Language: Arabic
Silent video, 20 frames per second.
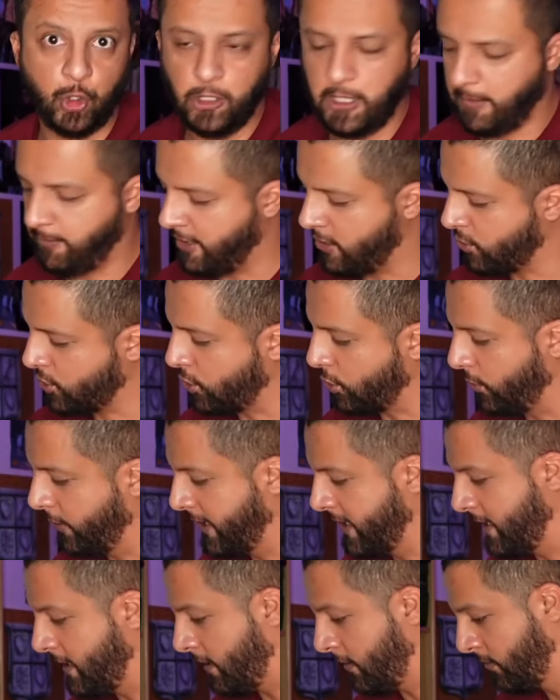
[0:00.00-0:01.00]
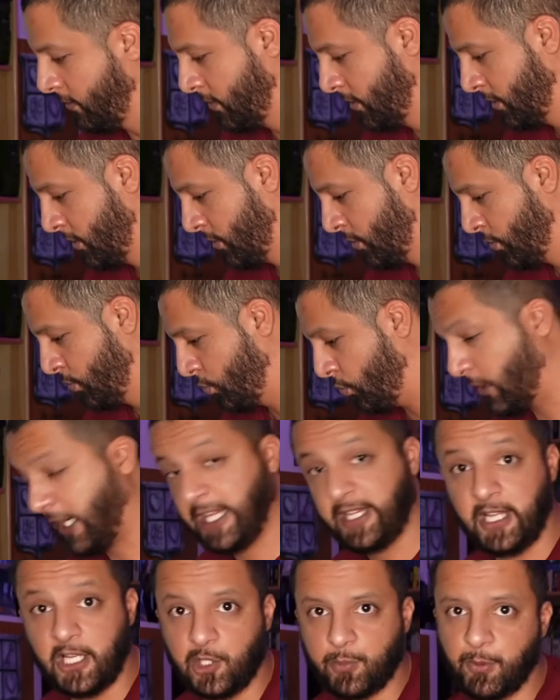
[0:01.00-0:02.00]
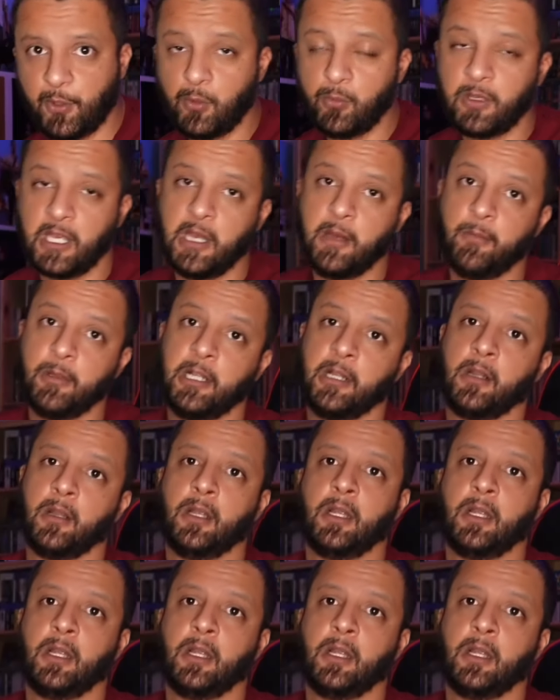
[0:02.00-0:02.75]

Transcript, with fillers: لعبه اسطوريه وراح تعجبكم كامل